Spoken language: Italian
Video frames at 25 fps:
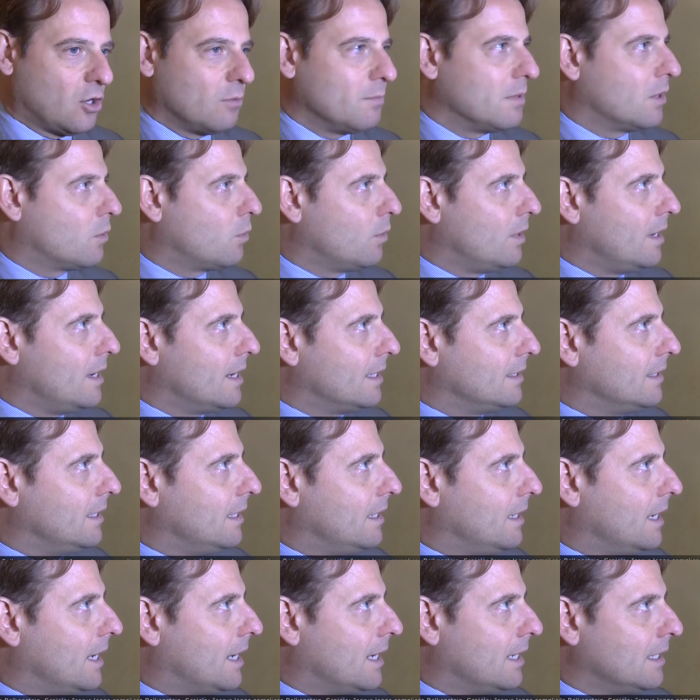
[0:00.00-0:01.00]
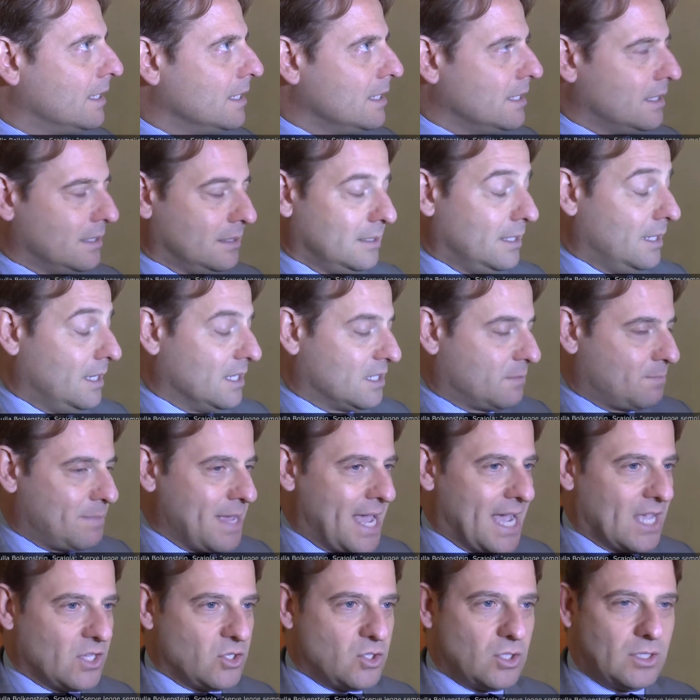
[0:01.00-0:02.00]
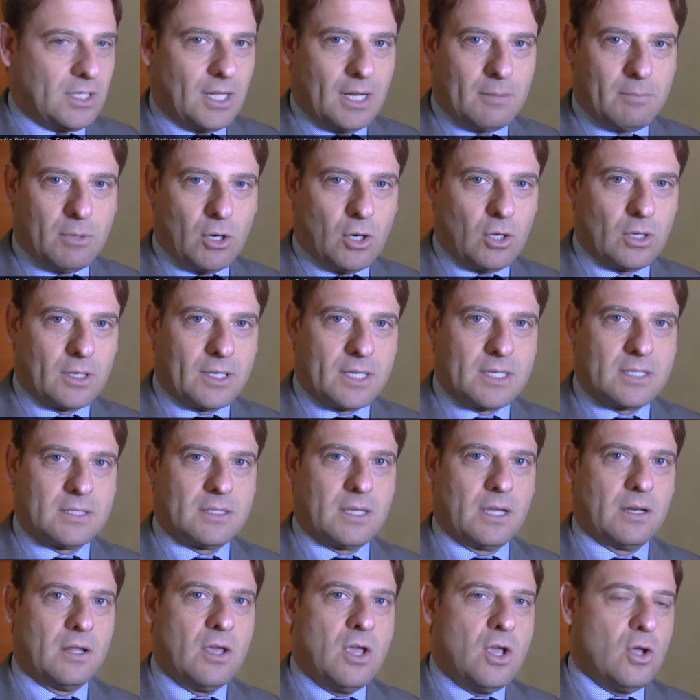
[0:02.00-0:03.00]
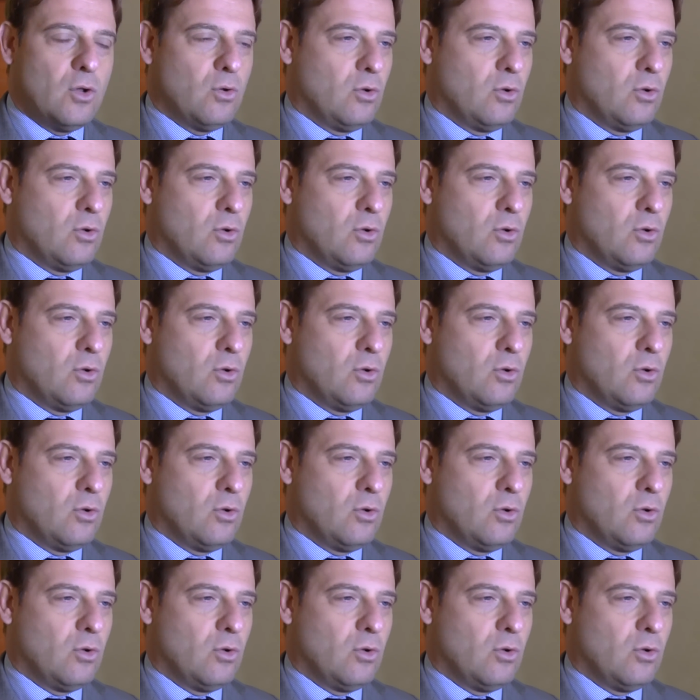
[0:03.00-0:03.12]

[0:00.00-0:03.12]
come quella della, delle spiagge e della Bolkestein.